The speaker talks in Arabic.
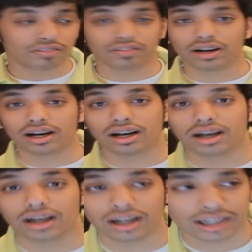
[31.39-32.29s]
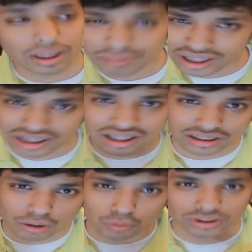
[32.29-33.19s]
فكان عندي
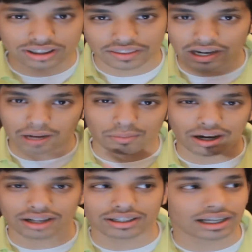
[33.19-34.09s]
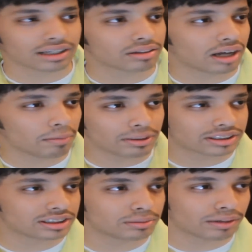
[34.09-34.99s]
ازود كذا لاعب غالي لكن
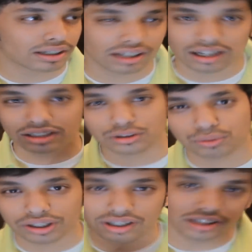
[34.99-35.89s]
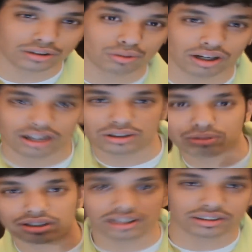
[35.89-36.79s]
حبيت اجيبها كشوي رخيص شوي غالي
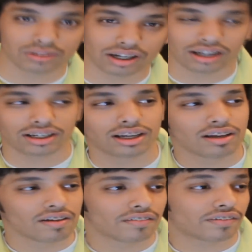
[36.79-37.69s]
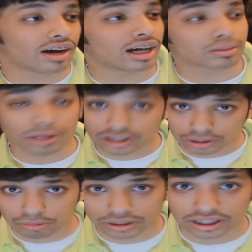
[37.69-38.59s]
شوي رخيص شوي غالي فاتمنى
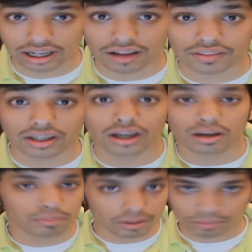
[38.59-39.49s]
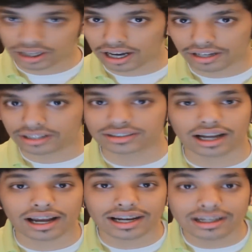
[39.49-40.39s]
تعجبكم التشكيله هذه بامكانك
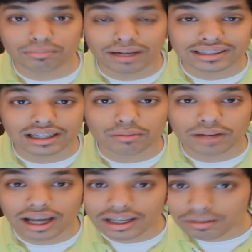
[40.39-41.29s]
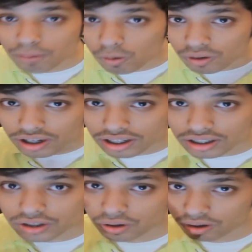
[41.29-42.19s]
ترى انا الحين ما جاني من اي موقع
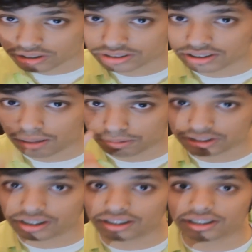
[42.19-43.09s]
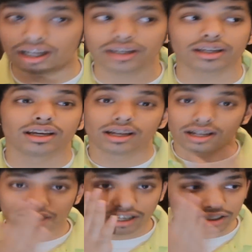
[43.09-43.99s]
كوينز حبيت اقول لك يعني
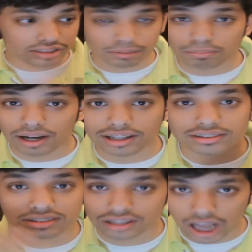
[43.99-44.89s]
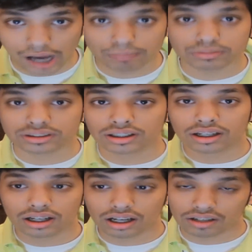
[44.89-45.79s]
آه، جمعت لعبت
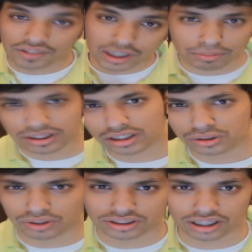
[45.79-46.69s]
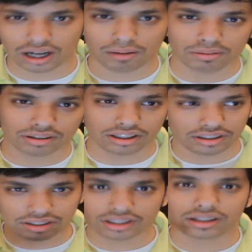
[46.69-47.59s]
آه، فكيت بكجات شوي الصراحه
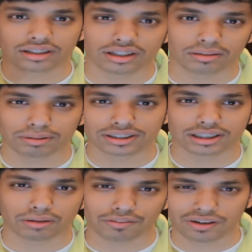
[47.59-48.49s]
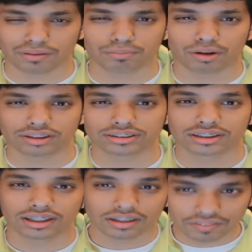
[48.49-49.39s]
يعني ذيك البكجات اربع على بوينت
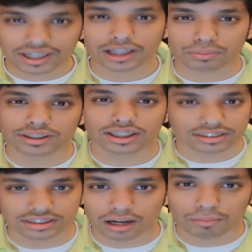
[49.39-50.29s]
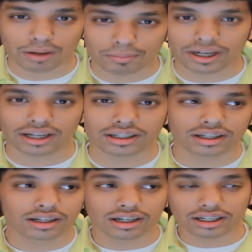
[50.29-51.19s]
فكيت بكجات صراحه ولا عليك
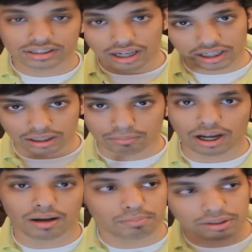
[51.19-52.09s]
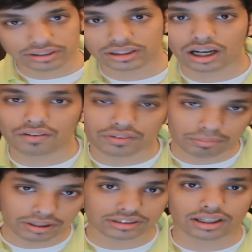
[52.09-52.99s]
آه، طلع لي كم لاعب بعت شافي
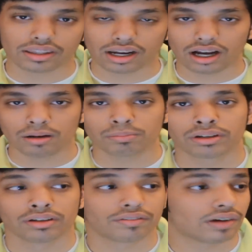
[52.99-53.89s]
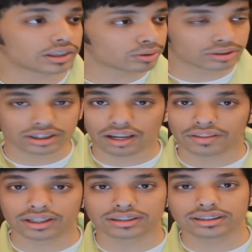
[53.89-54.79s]
بعت كذا لاعب فصارت
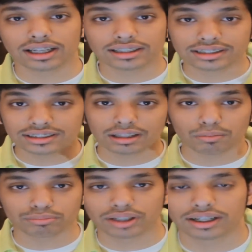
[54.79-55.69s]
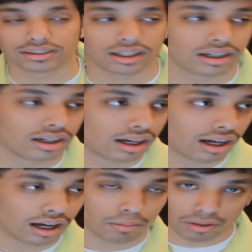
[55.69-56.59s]
تشكيلات الانجليزيه جدا ممتازه
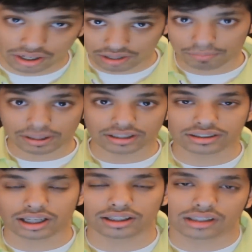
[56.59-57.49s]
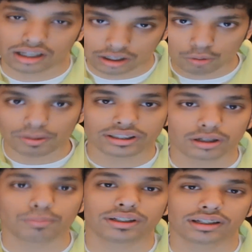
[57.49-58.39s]
بدل نلعب آه، بعدها تشكيله ايطاليه
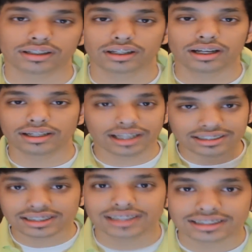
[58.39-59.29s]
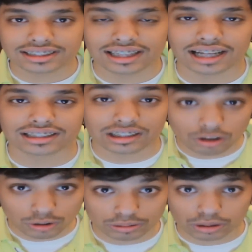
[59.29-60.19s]
وبعدها وبعدها يعني سلسله التشكيلات اللي
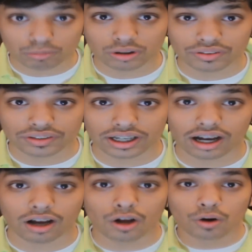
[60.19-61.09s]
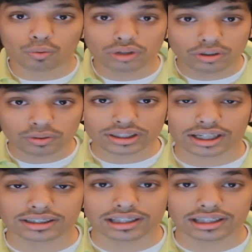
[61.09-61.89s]
كلكم تطلبوني فيها واللي وصلت